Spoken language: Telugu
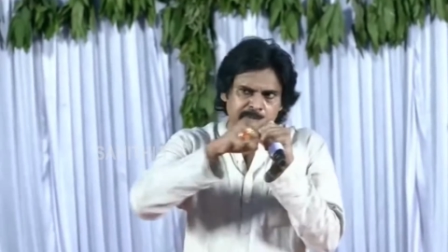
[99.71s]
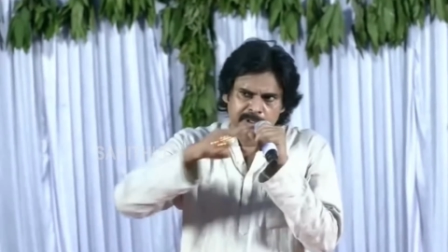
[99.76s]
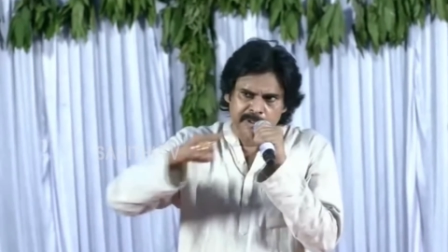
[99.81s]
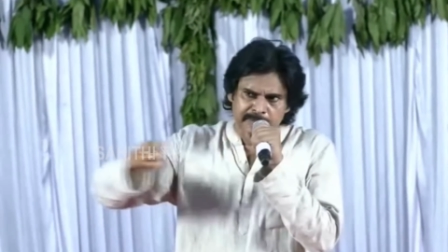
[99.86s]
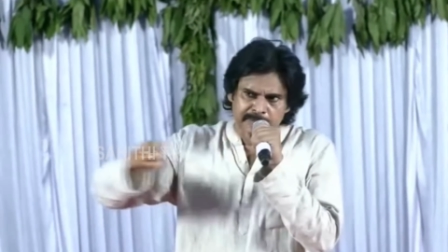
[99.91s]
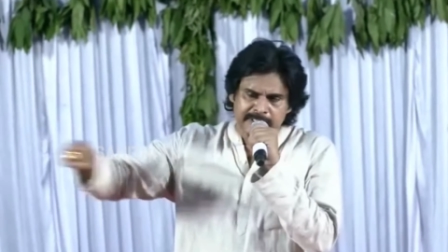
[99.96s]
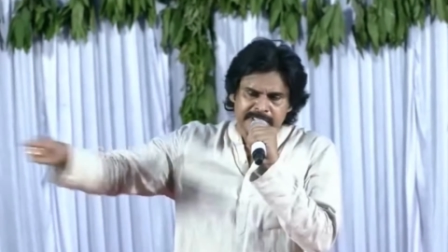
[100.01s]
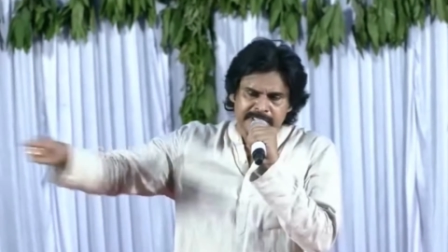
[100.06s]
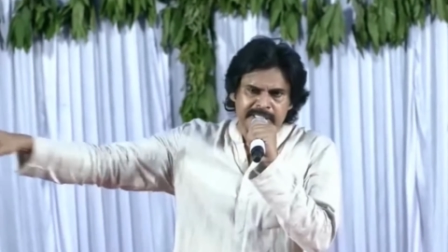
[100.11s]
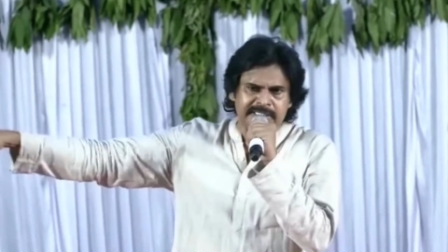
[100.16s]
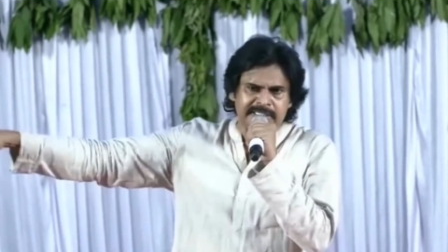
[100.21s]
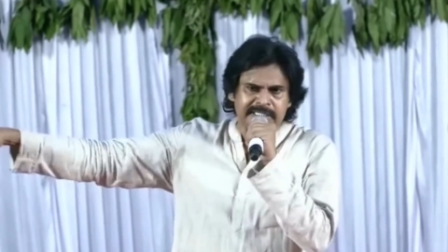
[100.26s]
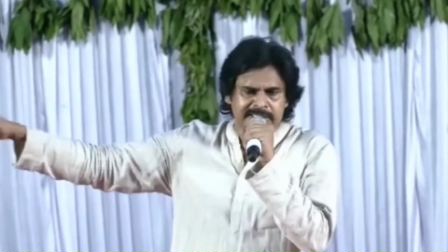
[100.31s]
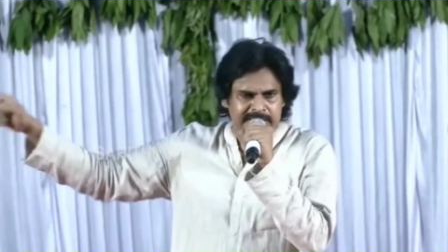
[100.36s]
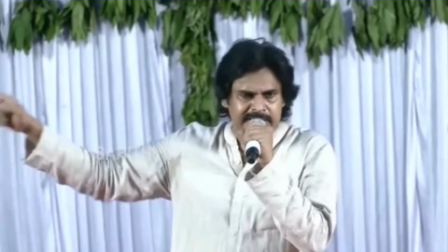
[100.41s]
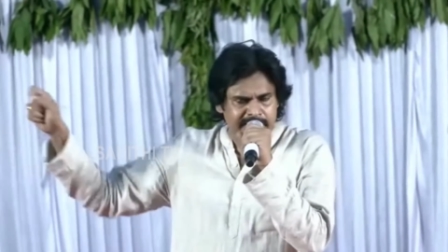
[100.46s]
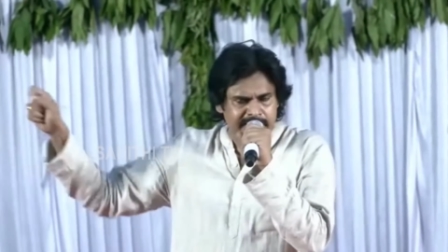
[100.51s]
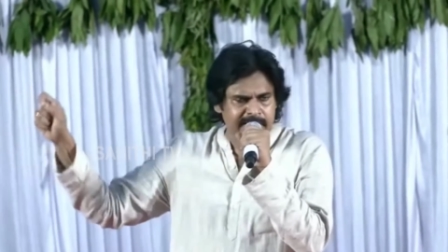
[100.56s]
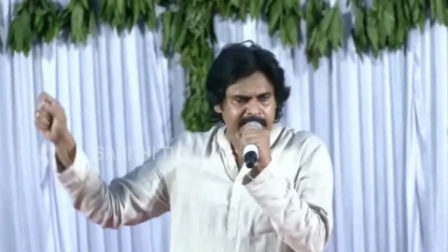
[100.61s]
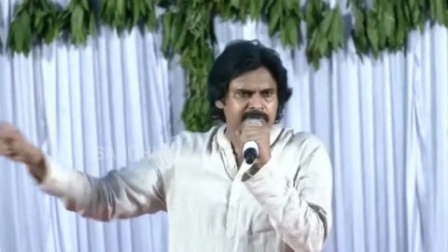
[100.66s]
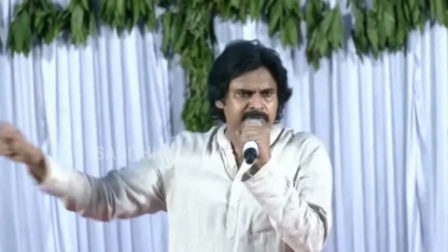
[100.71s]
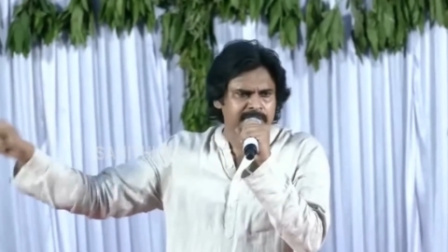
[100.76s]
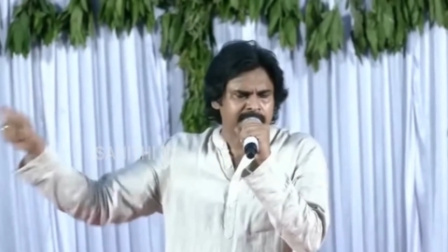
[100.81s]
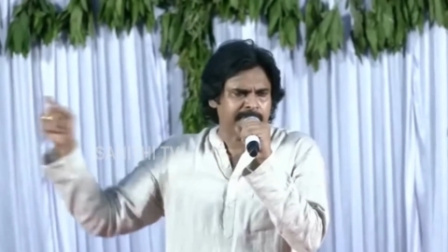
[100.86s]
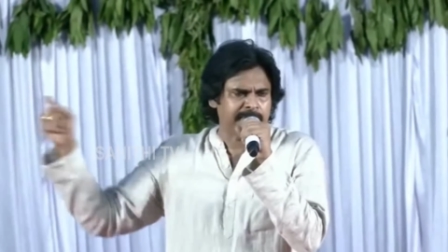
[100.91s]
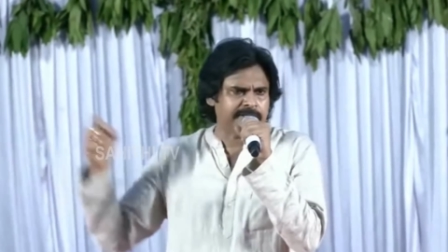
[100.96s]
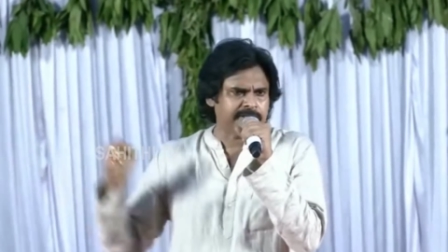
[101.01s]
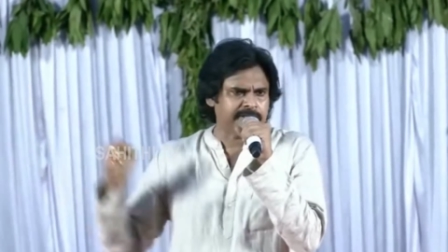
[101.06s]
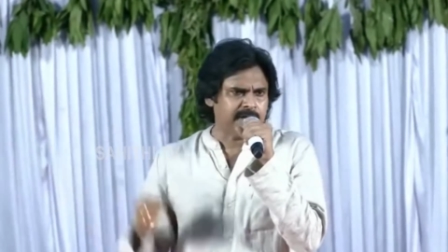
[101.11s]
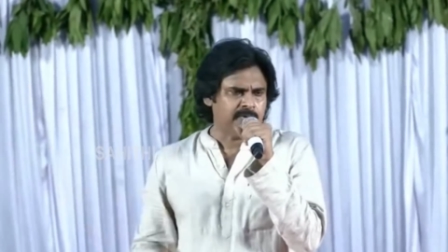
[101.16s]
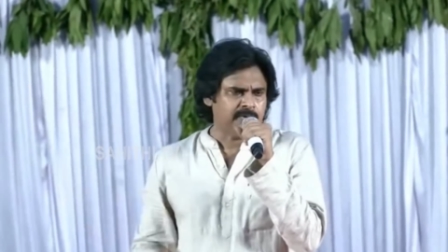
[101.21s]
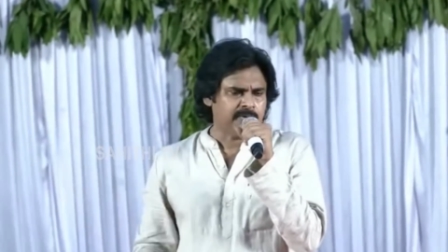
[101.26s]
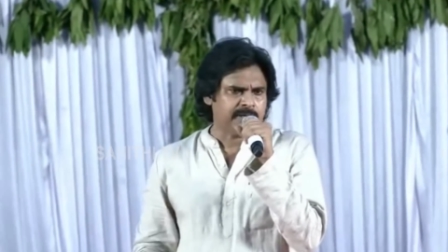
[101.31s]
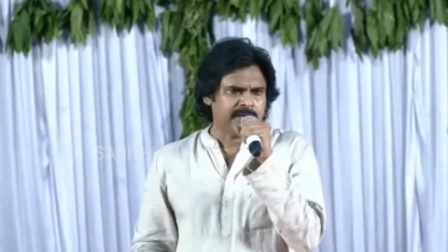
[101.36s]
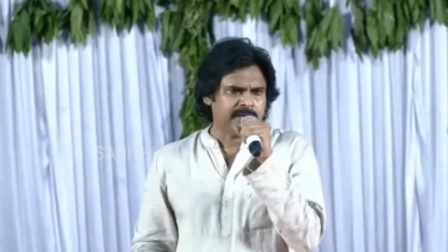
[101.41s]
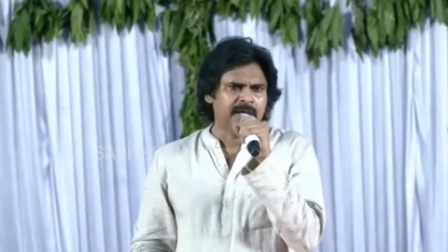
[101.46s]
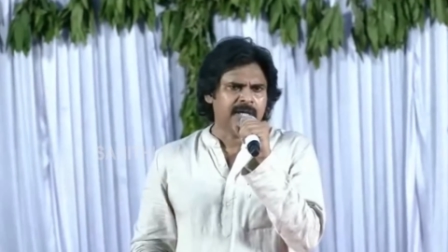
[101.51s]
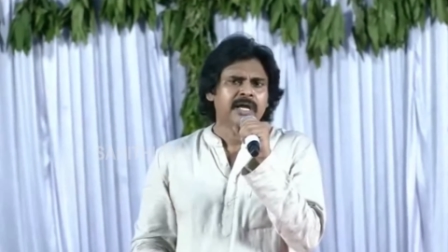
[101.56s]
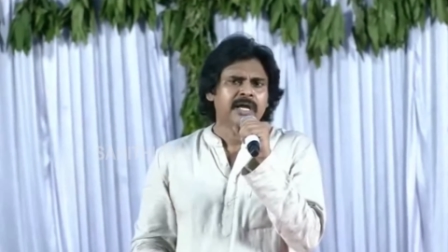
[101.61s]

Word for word: మీరు ప్రజలంతా చిత్రహింసలు పెడతా ఉంటే